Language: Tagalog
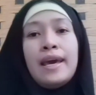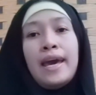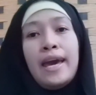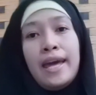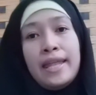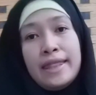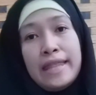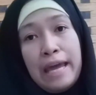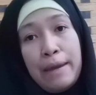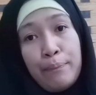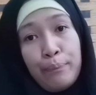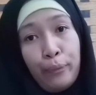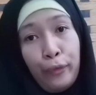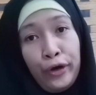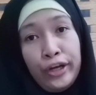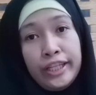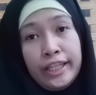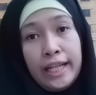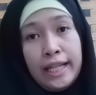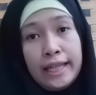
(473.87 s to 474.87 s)
And the
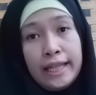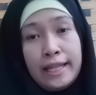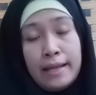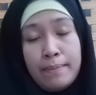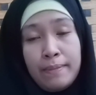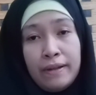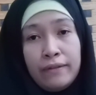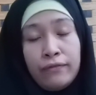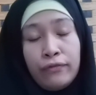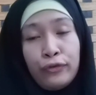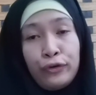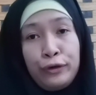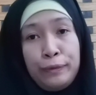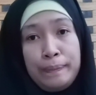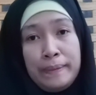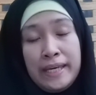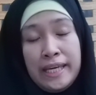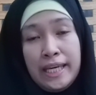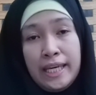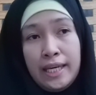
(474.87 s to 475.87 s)
important naman for
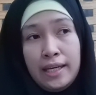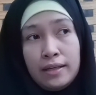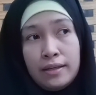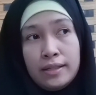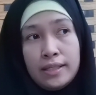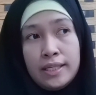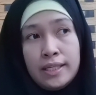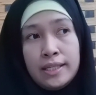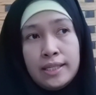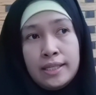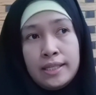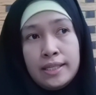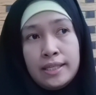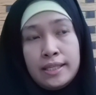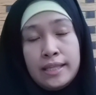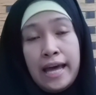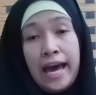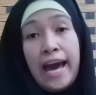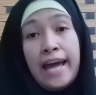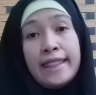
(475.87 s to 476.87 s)
me is
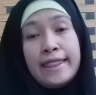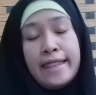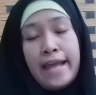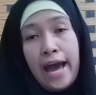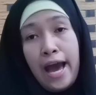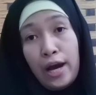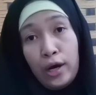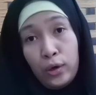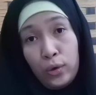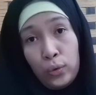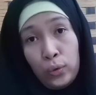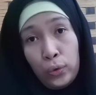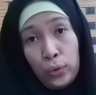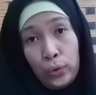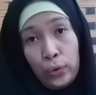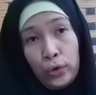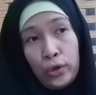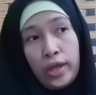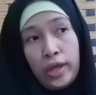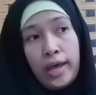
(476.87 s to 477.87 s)
na-add na
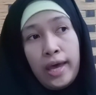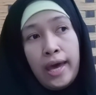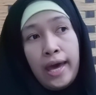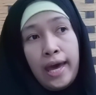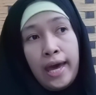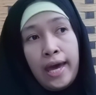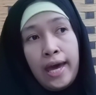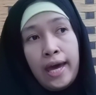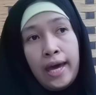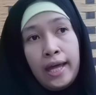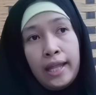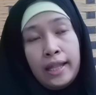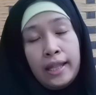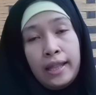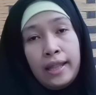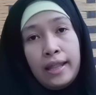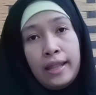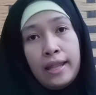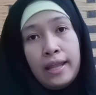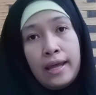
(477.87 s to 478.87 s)
ako
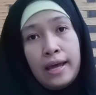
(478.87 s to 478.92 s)
and